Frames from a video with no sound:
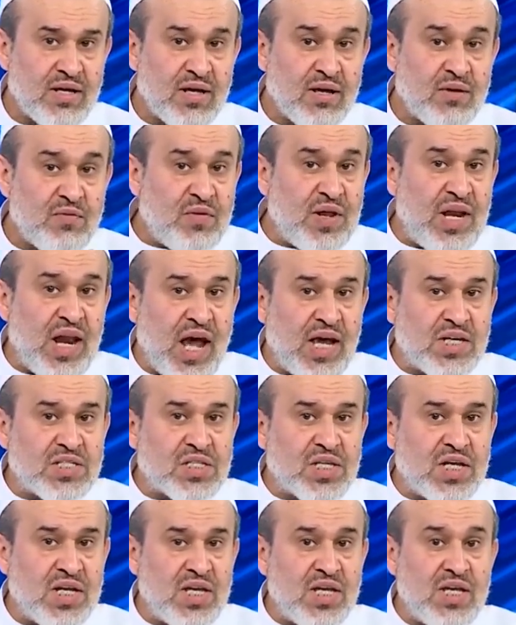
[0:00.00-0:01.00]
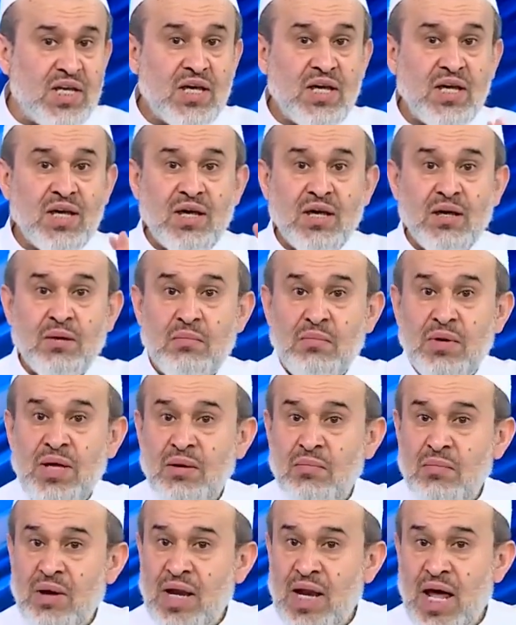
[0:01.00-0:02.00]
في الأصل
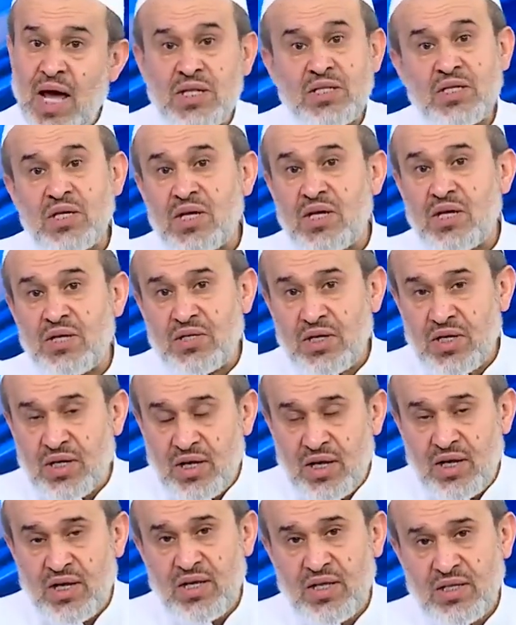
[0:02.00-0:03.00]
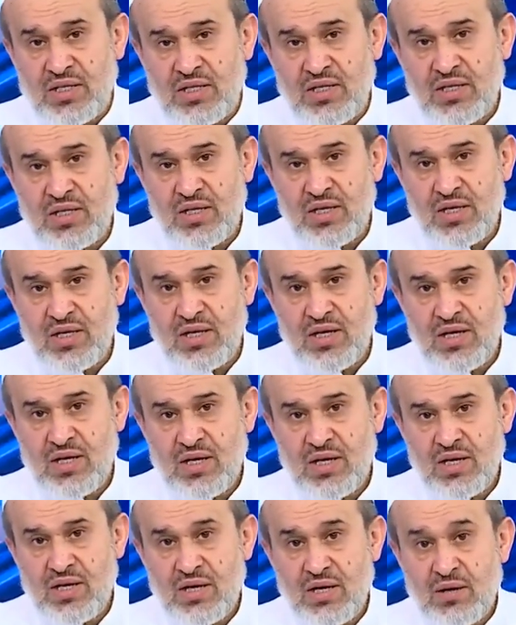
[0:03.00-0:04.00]
من مناطق تكريت
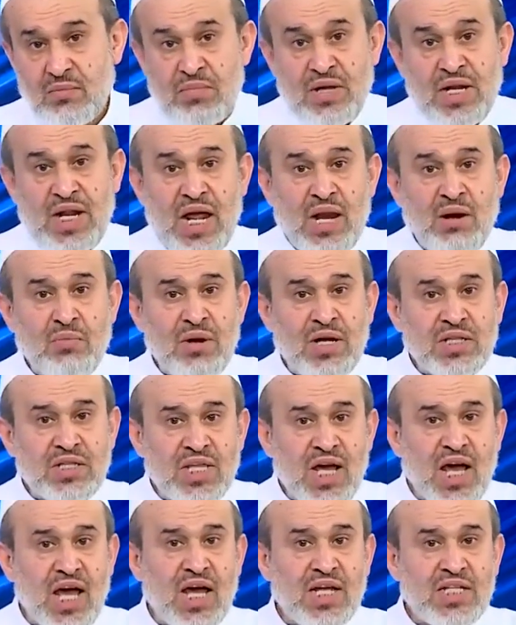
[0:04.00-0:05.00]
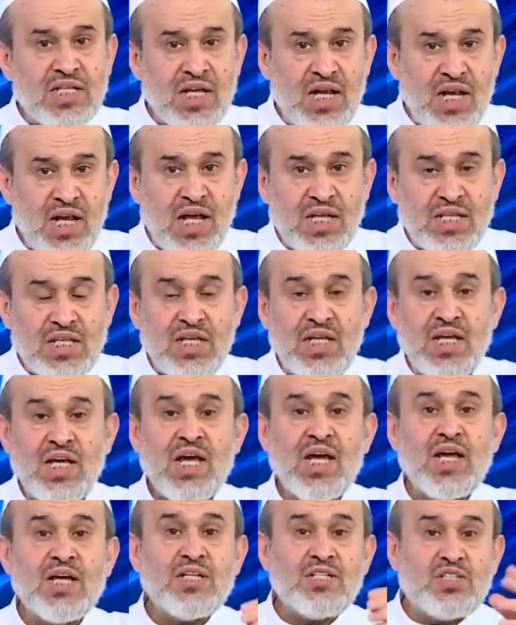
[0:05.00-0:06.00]
من المنطقة التي
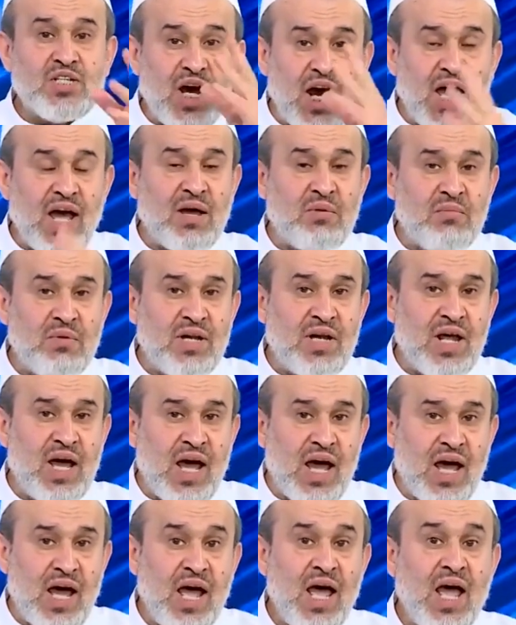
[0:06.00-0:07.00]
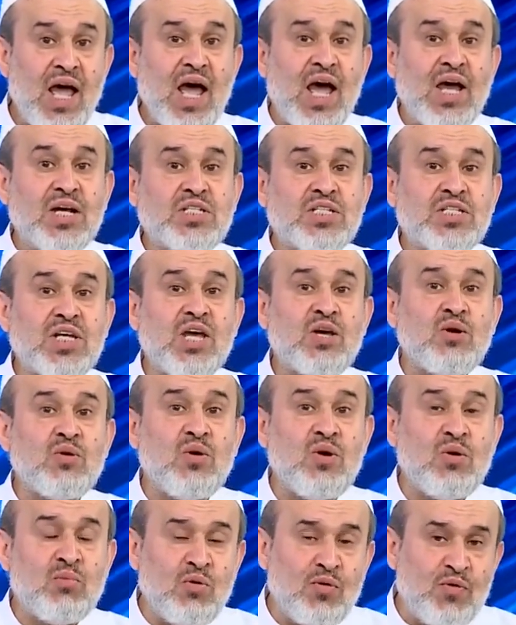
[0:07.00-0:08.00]
جاء منها الشيخ
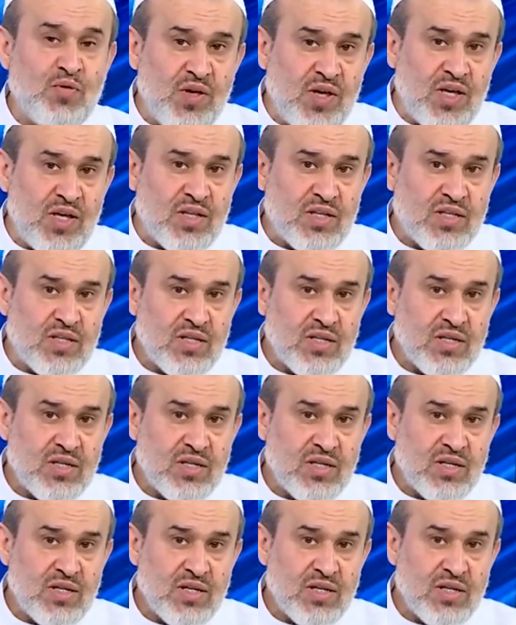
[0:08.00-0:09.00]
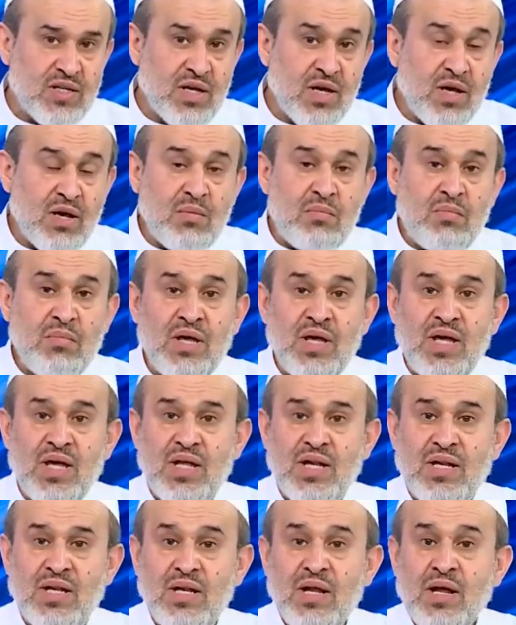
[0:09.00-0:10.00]
المفيد
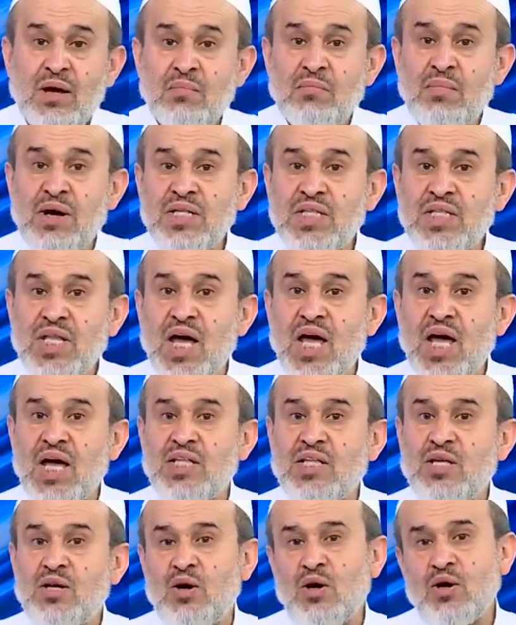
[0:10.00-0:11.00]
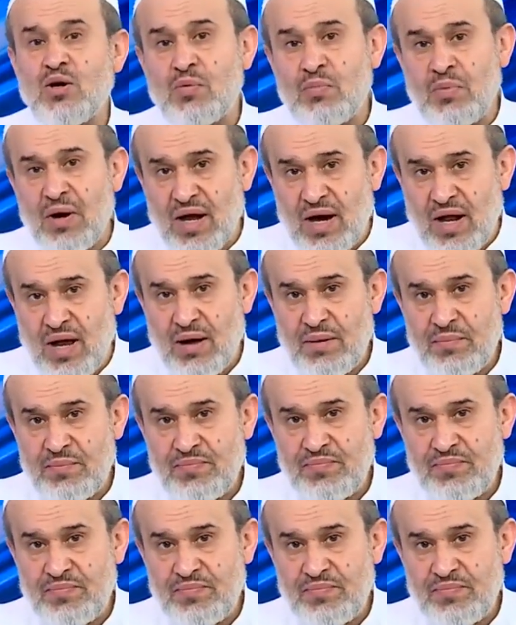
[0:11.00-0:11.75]
من منطقة عكبرة